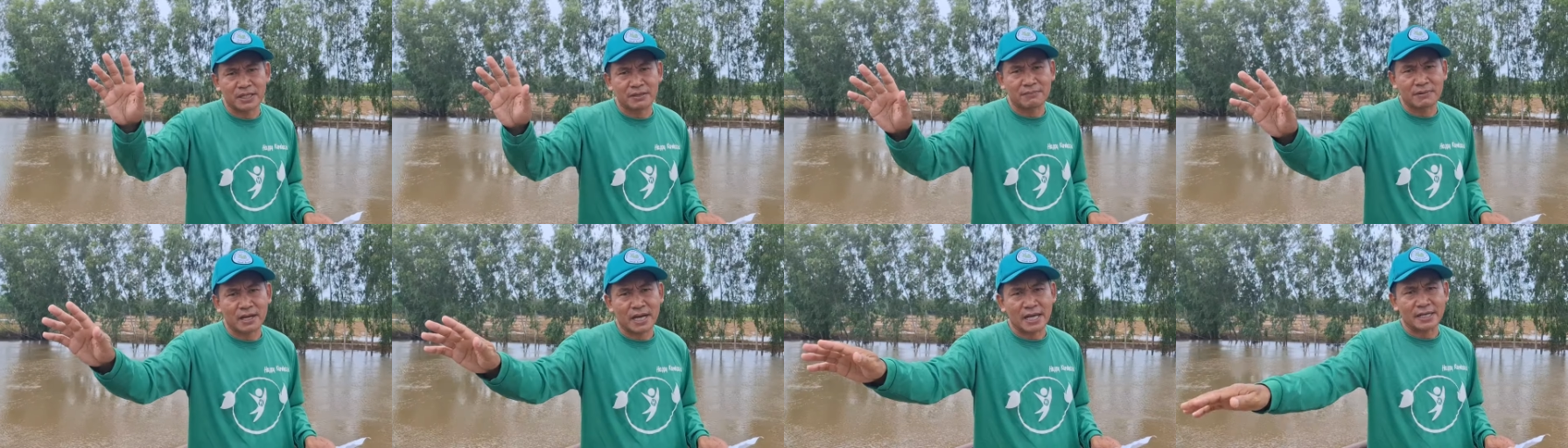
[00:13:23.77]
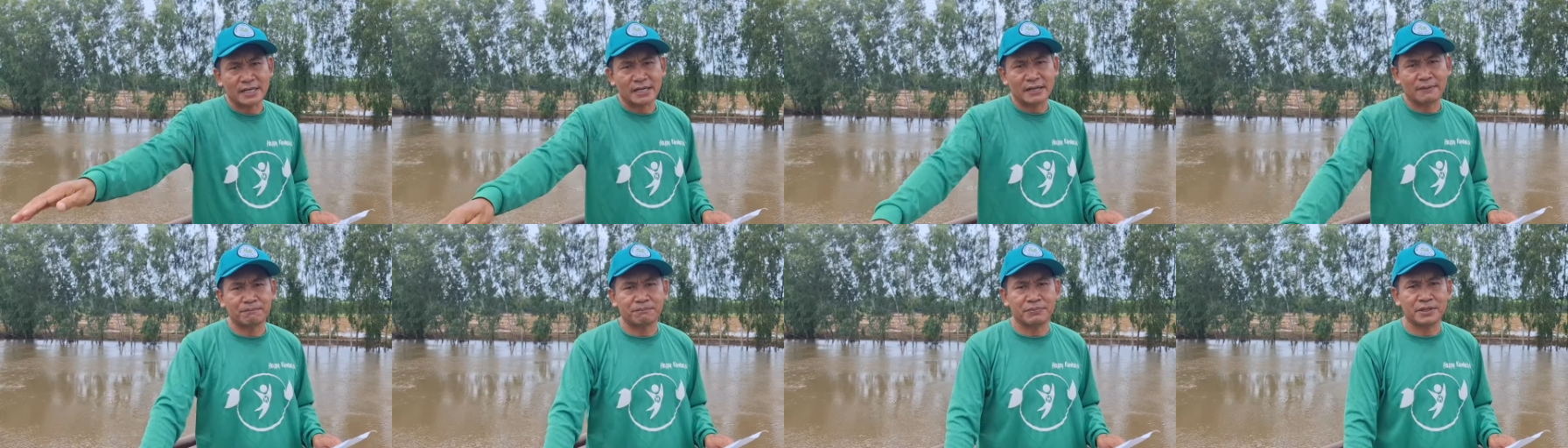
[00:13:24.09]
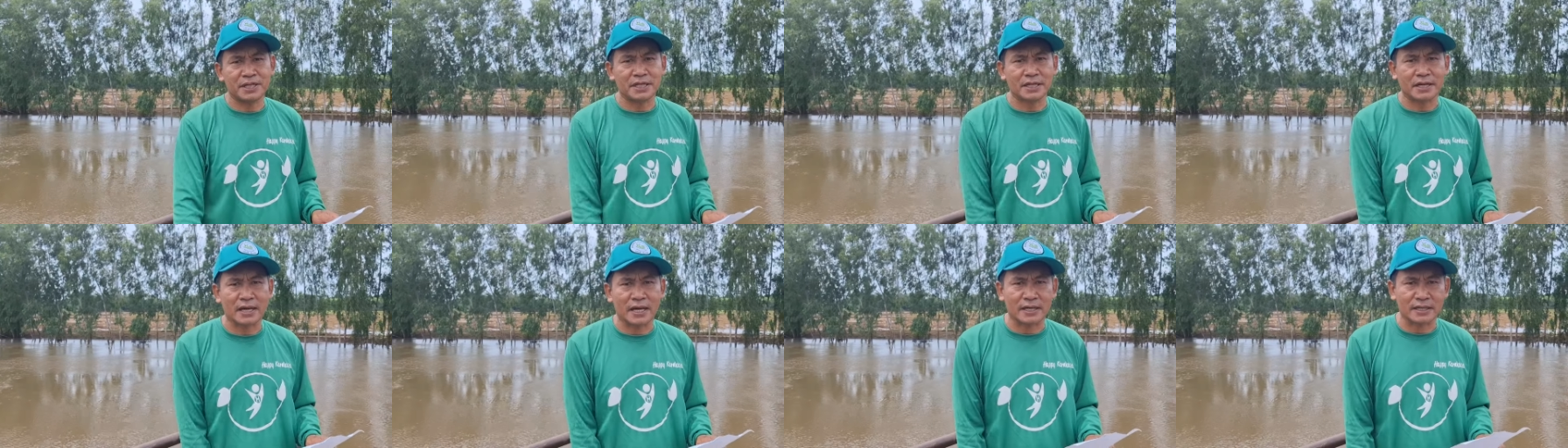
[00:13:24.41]
มงานแฮป
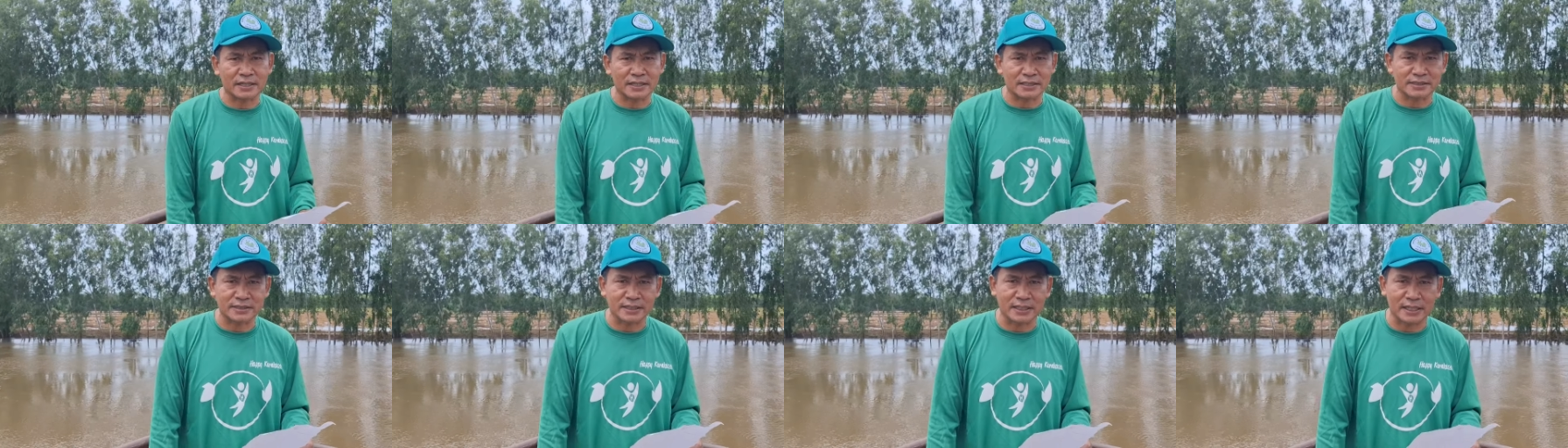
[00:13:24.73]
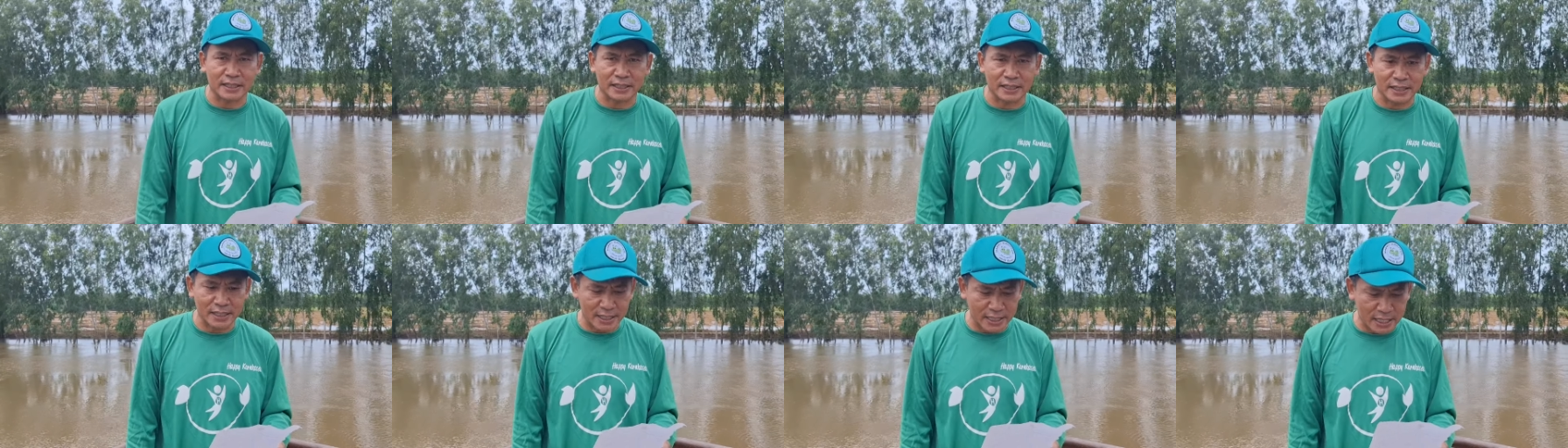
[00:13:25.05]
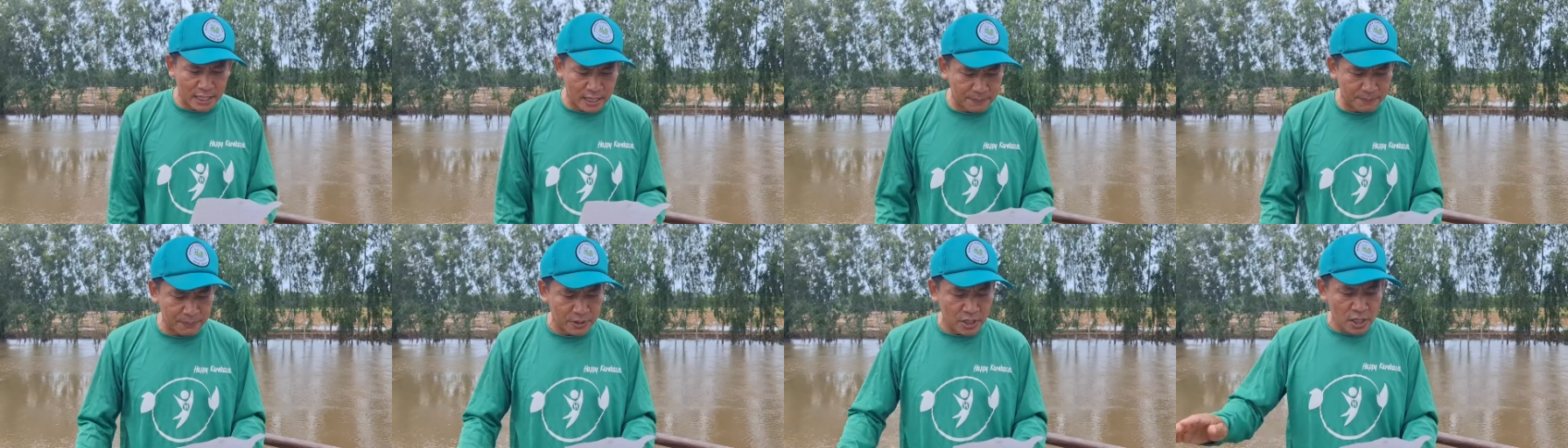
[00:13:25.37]
ปี้การเกษตรนะค
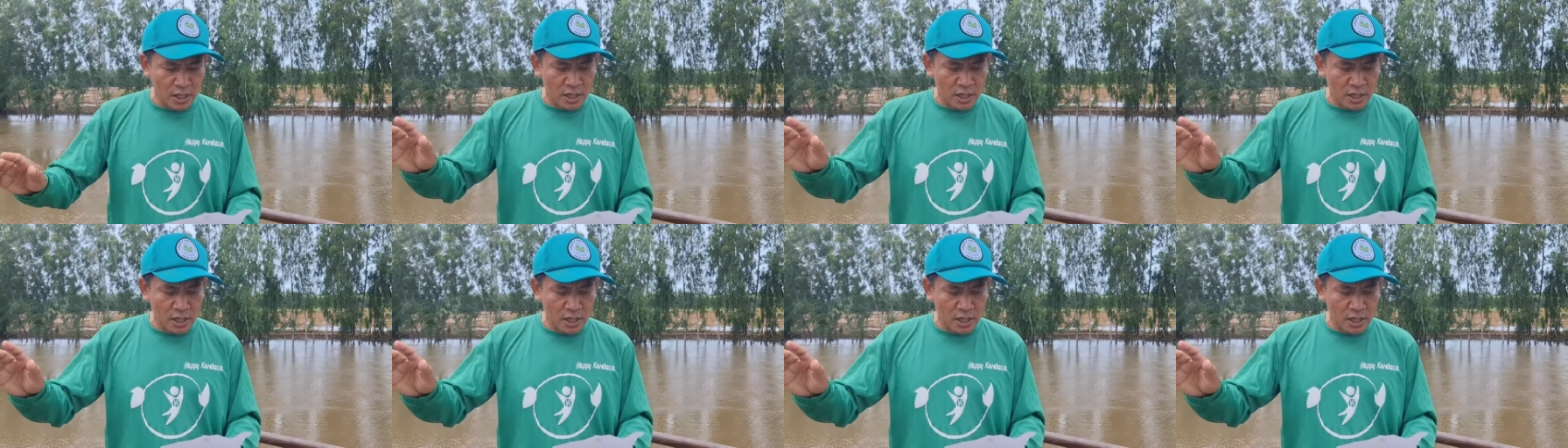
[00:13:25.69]
รับ